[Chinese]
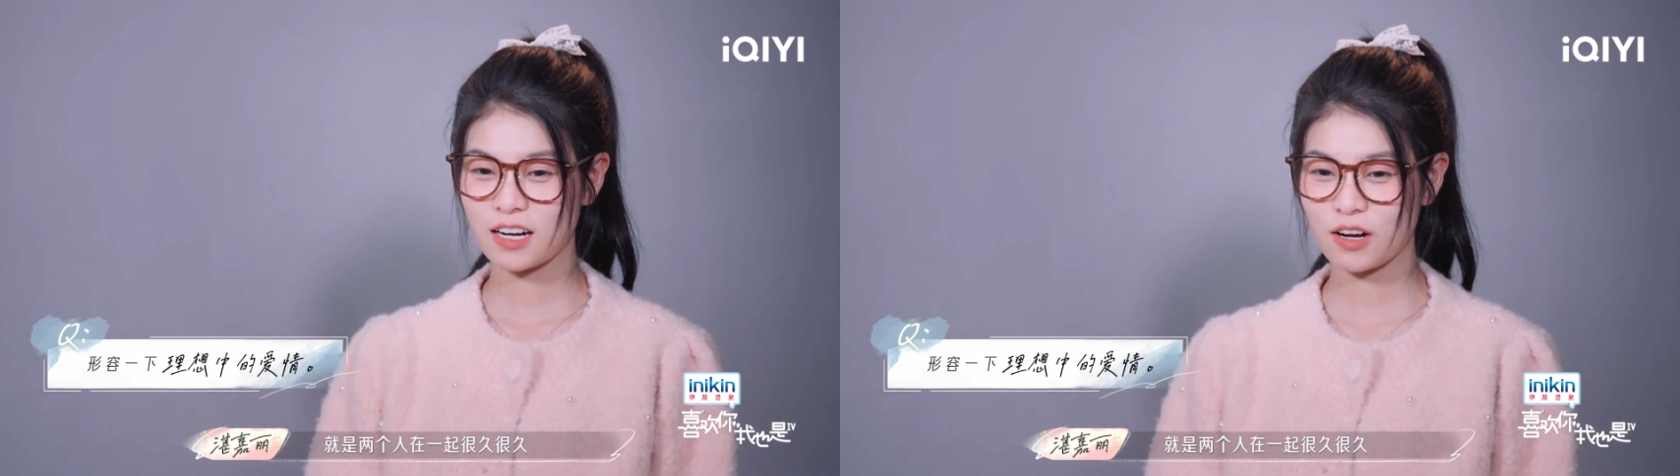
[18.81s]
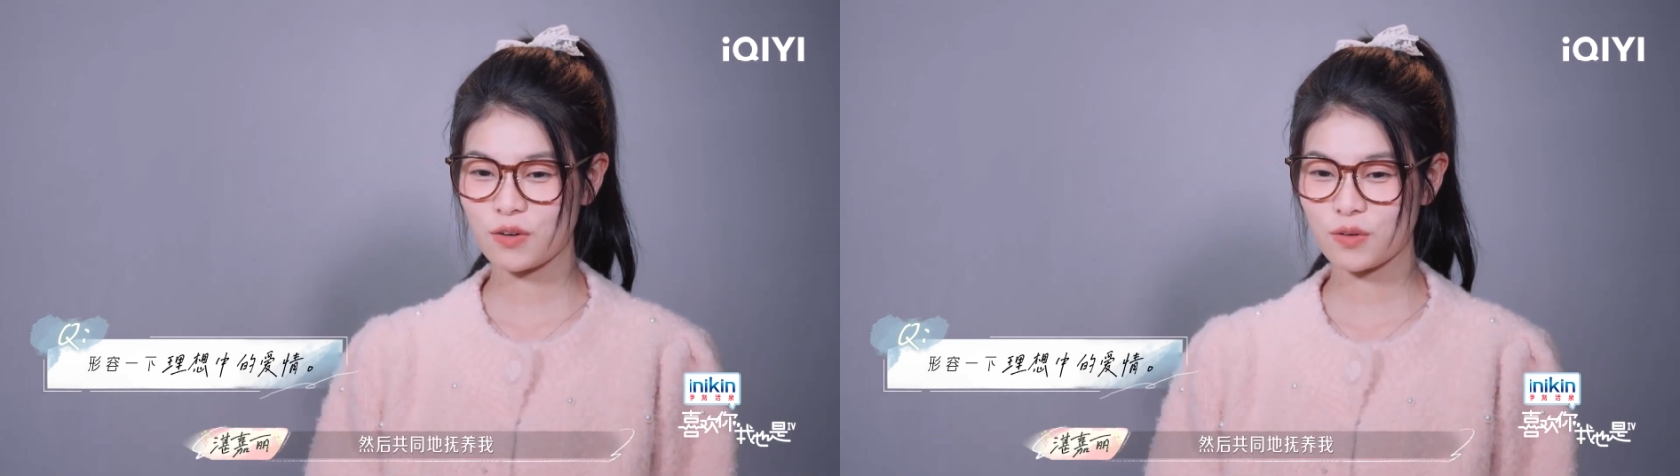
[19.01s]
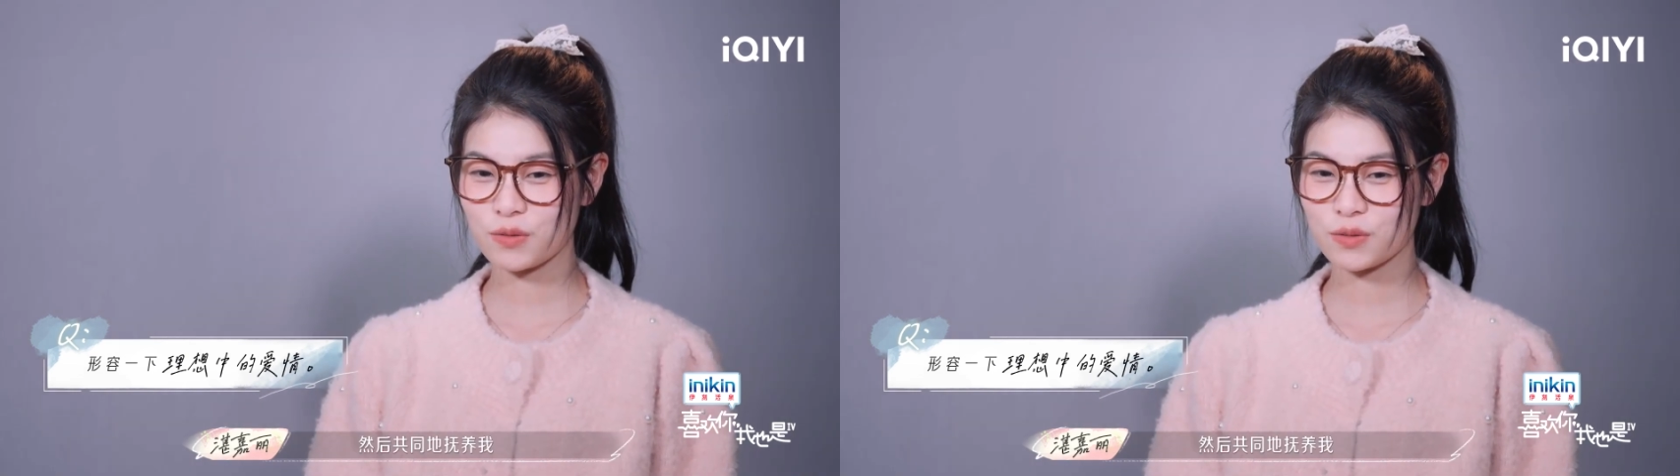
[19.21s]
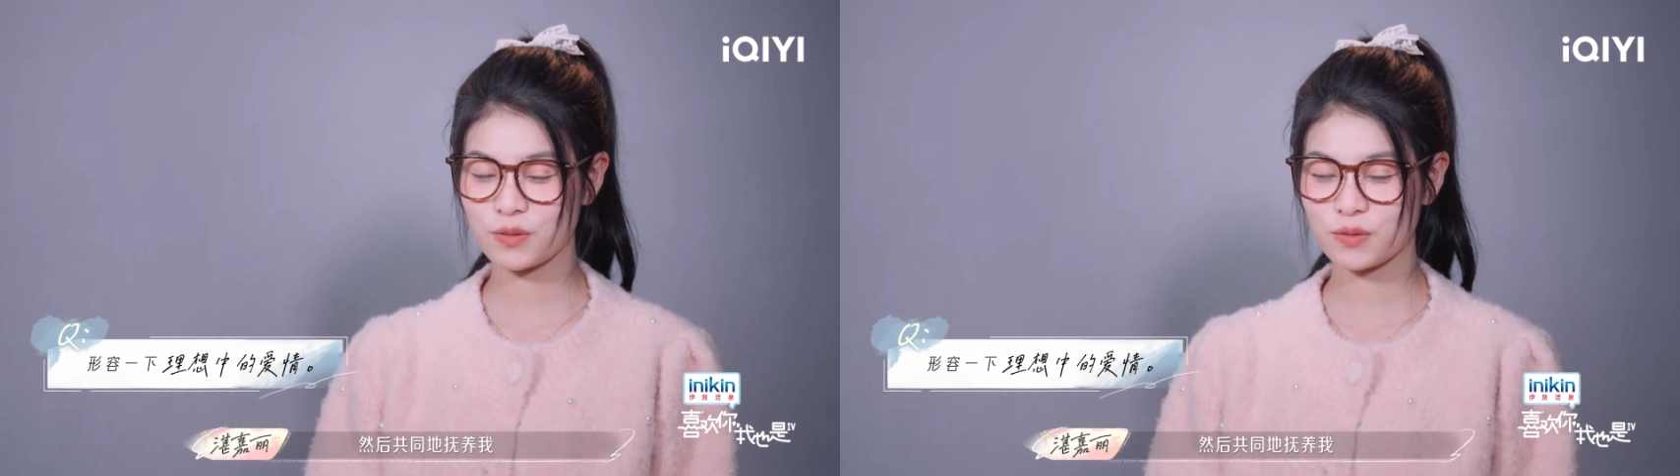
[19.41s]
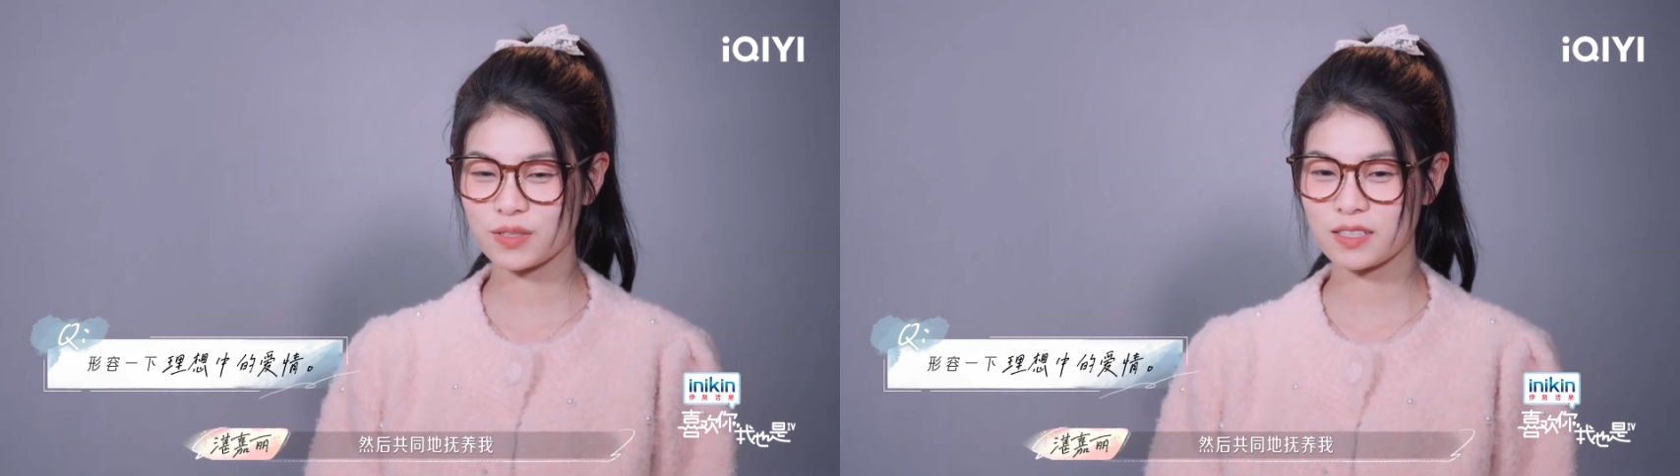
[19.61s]
然后共
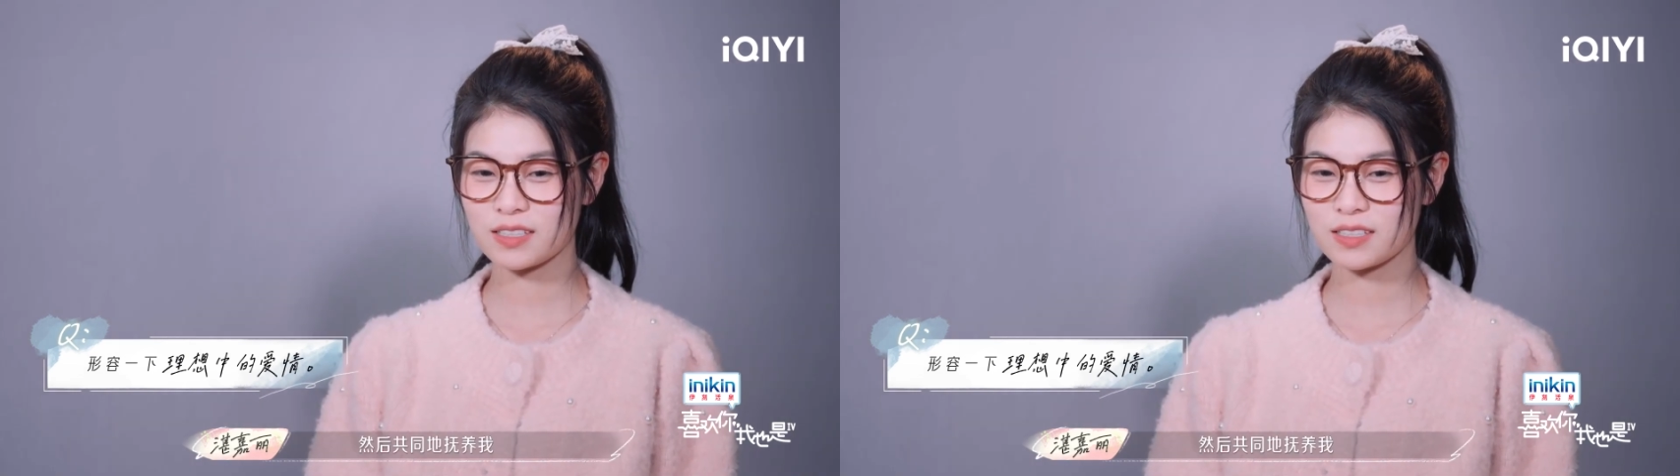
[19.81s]
同